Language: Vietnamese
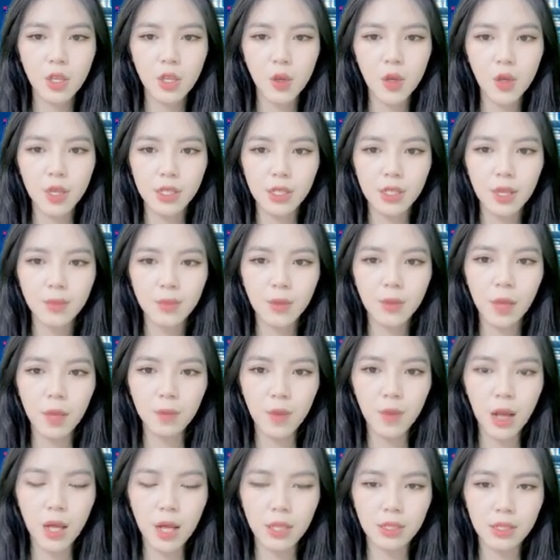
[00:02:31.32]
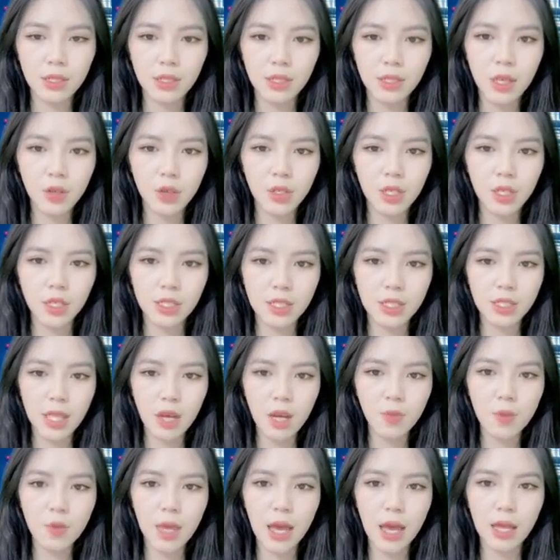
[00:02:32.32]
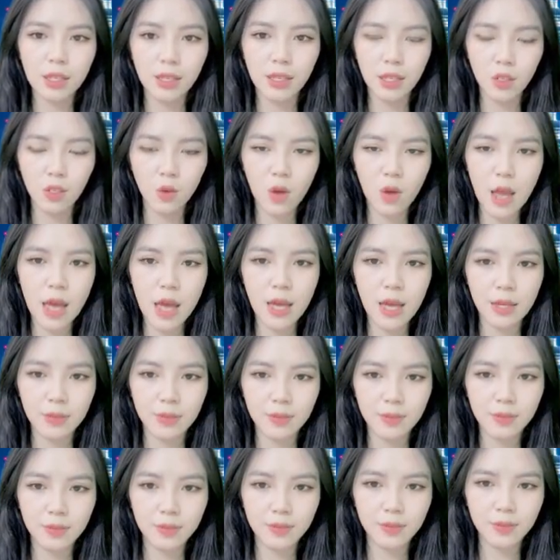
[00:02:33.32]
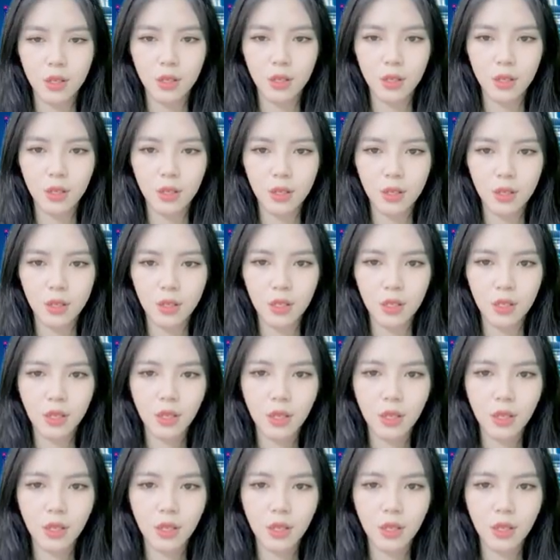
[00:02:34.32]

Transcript: giao dịch cấp thấp hơn giao dịch 62 tỷ đô la. Tin